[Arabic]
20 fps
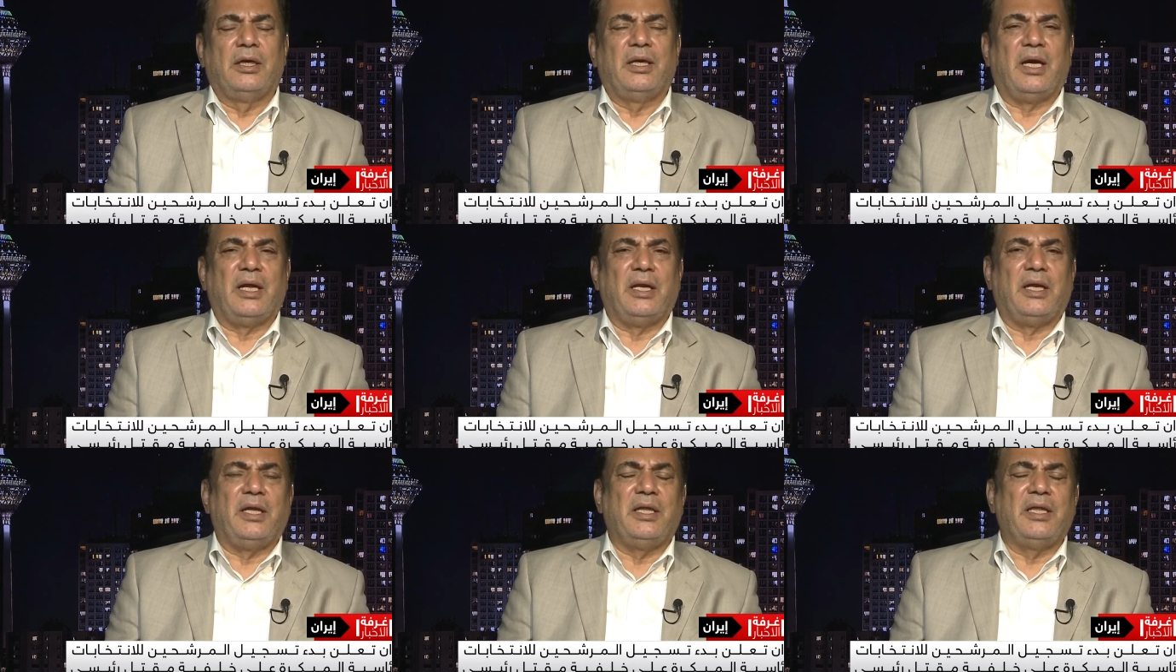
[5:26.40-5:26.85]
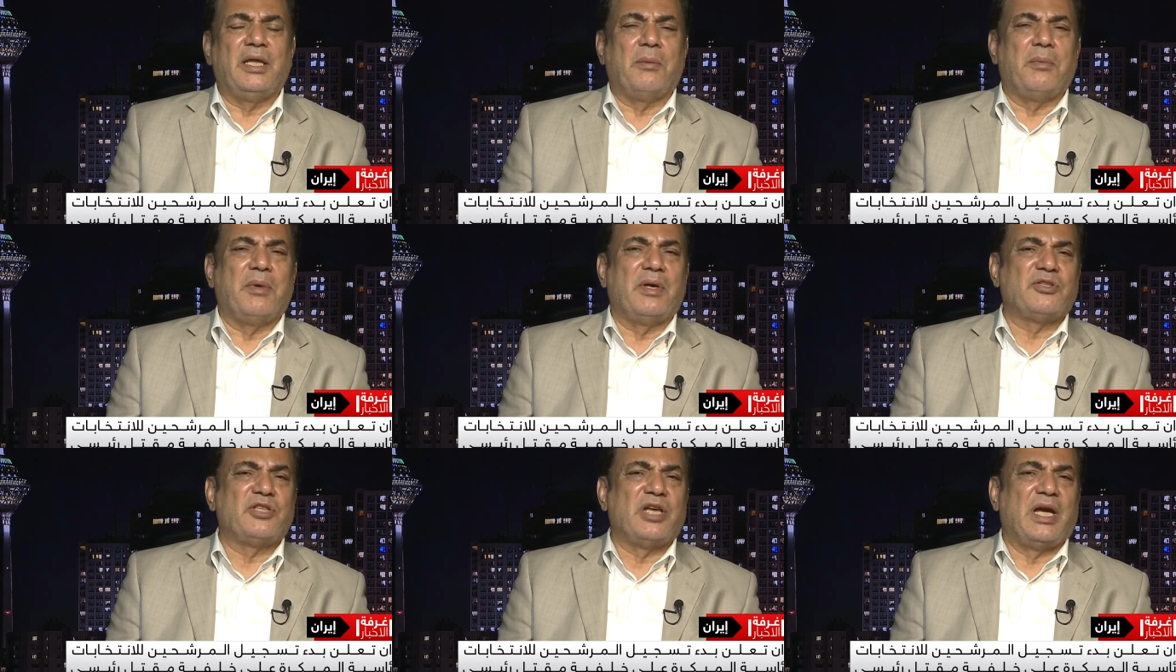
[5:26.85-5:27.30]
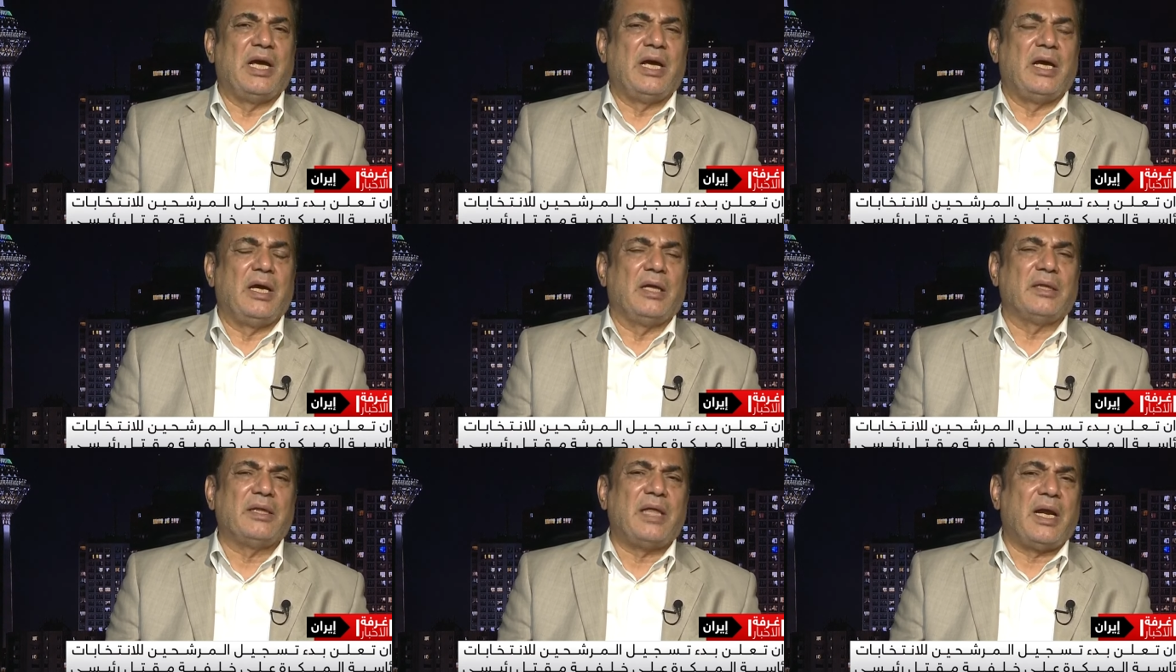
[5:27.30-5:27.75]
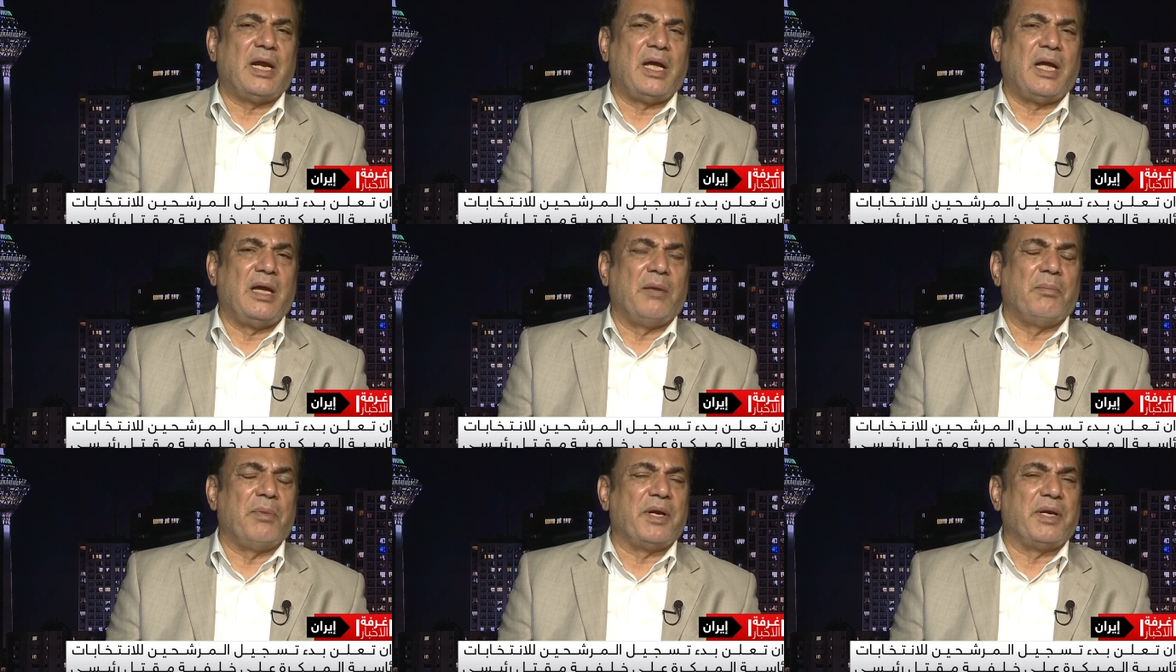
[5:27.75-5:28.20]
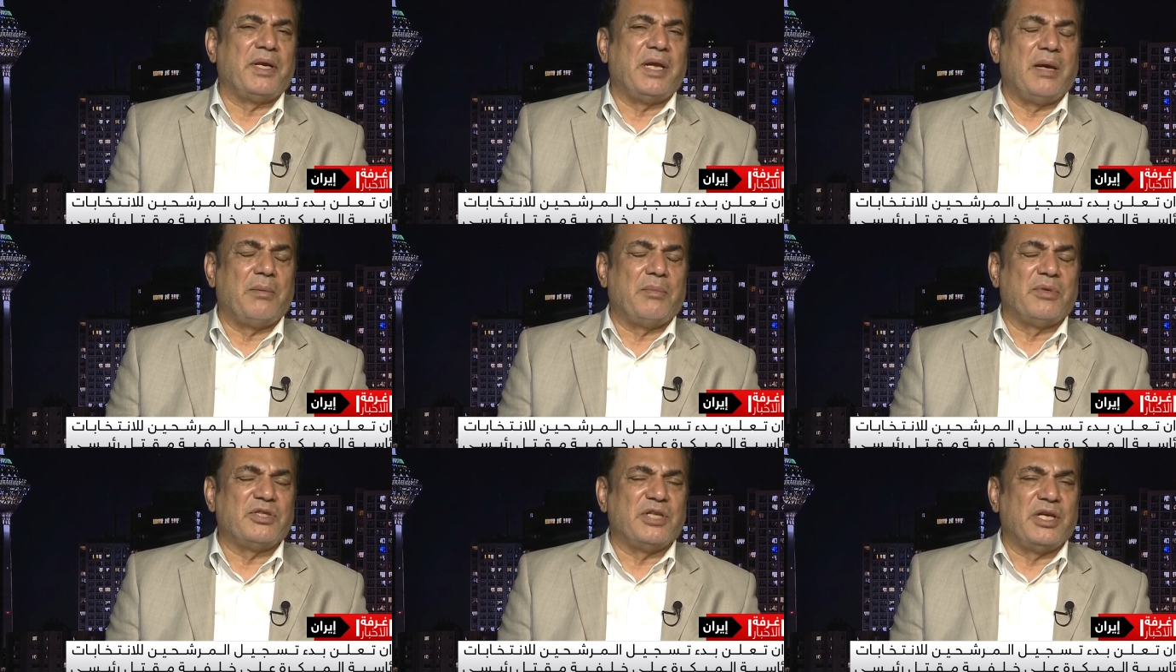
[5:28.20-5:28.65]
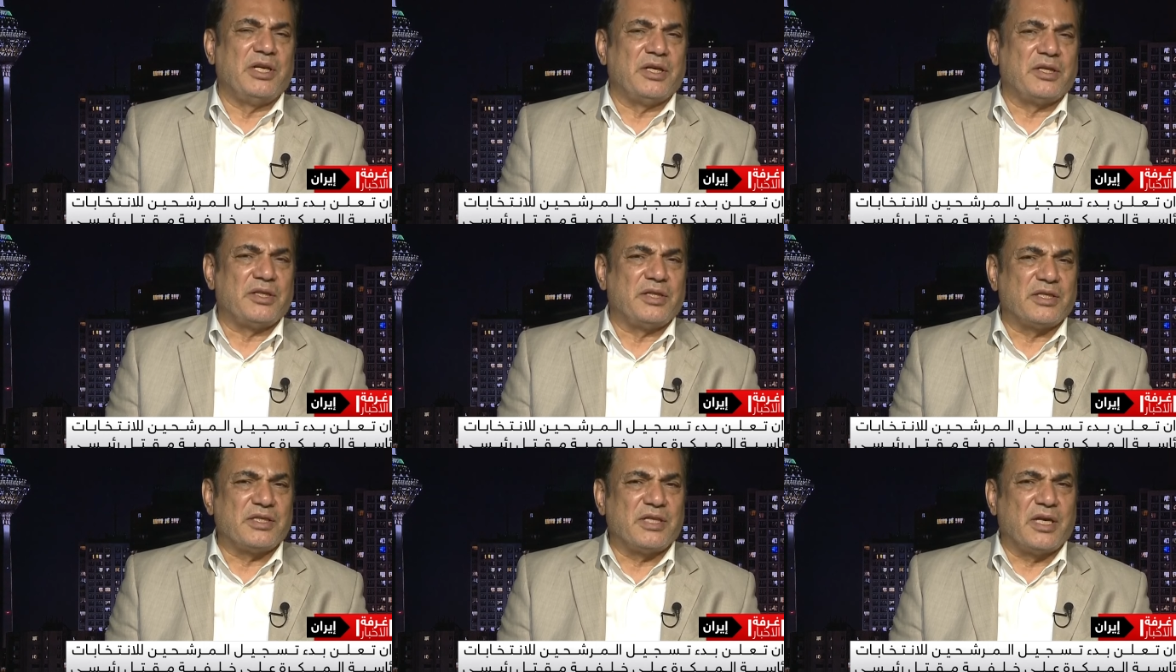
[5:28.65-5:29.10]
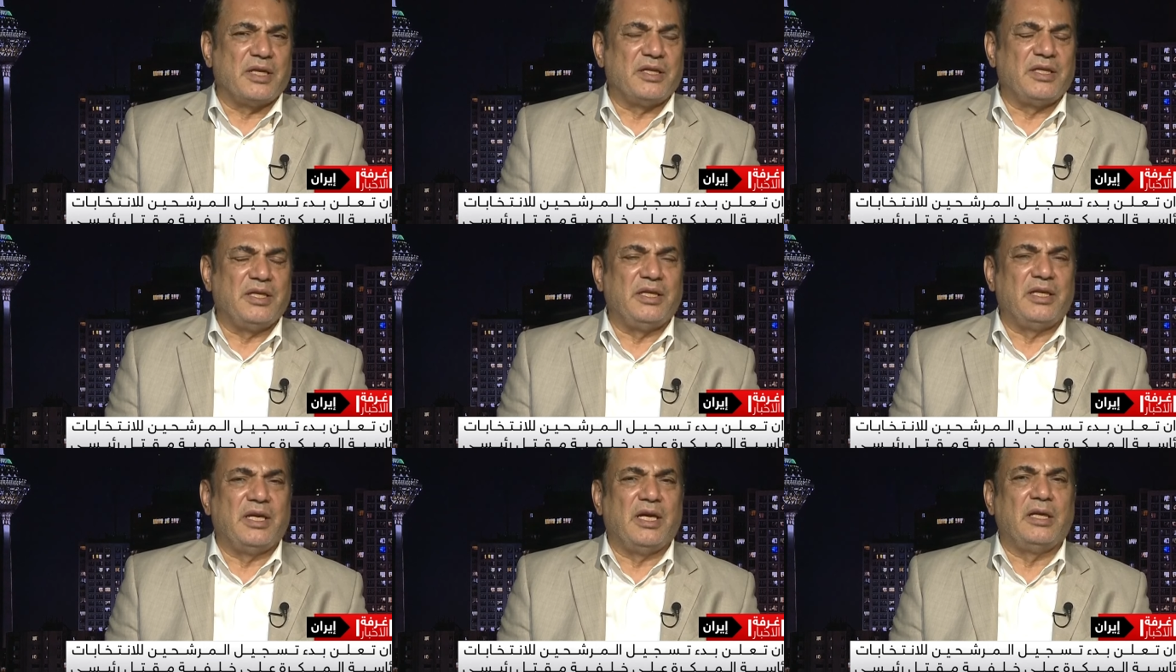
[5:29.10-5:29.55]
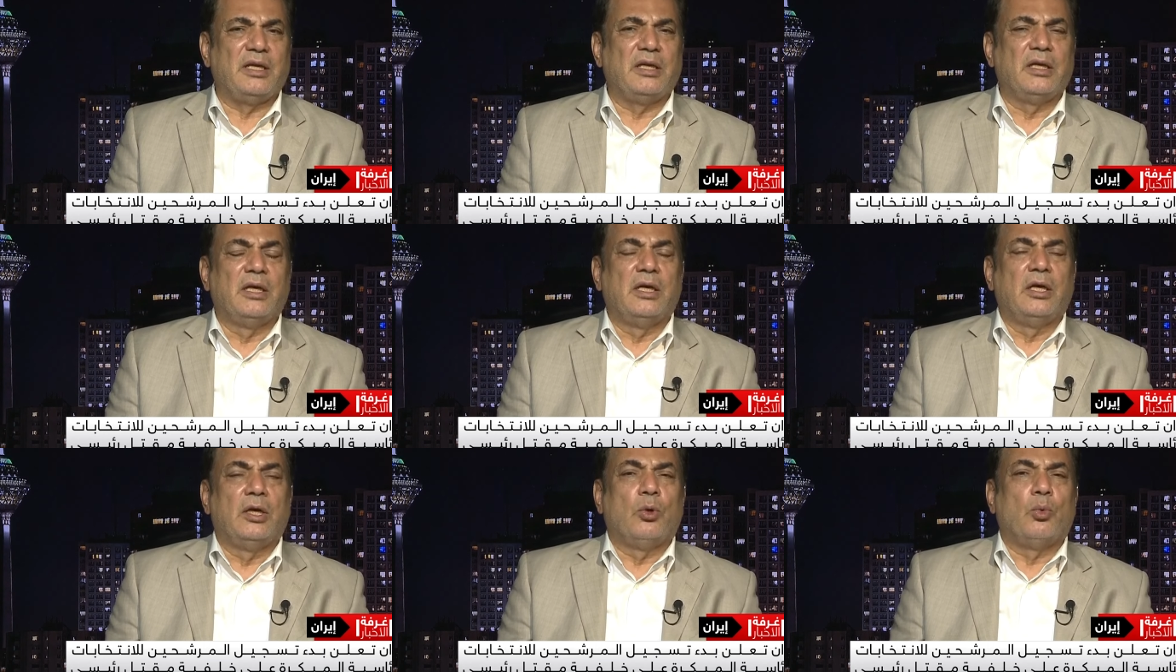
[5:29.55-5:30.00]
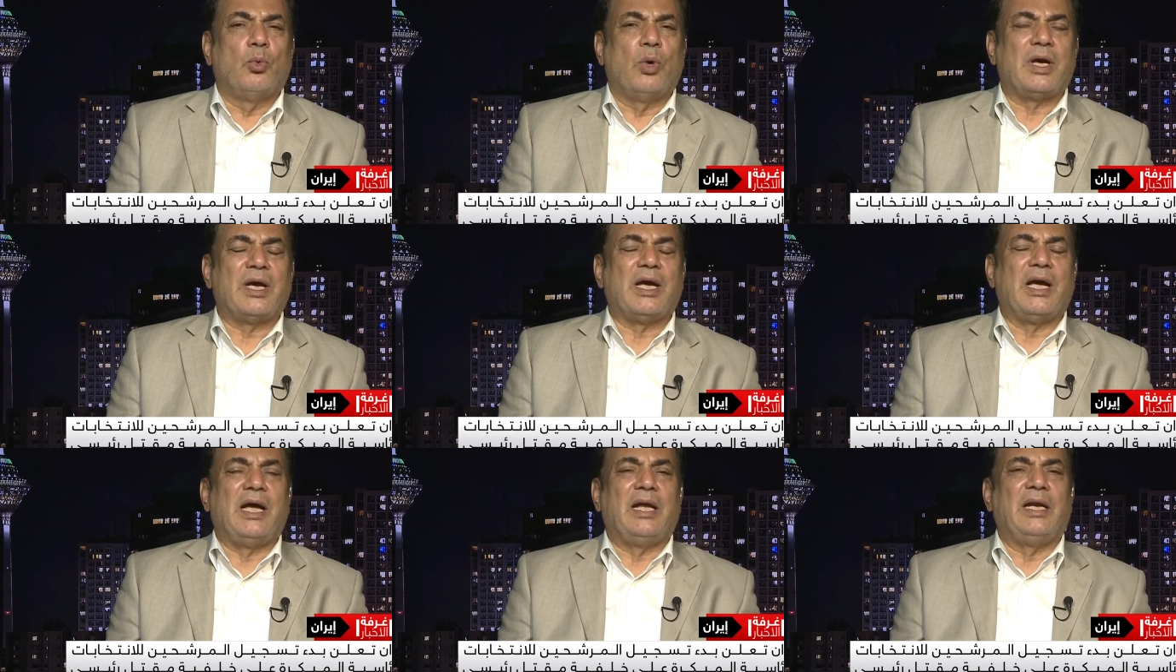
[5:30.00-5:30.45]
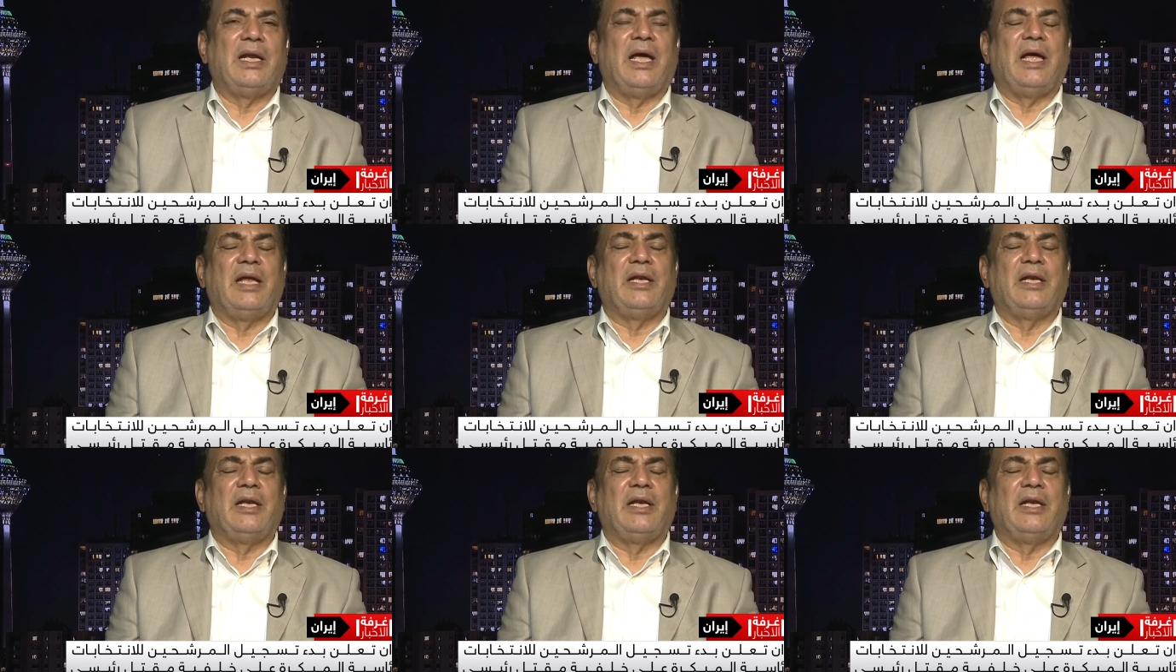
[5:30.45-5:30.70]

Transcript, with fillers: يعني عندما جاء طرح برنامجا اقتصاديا وقال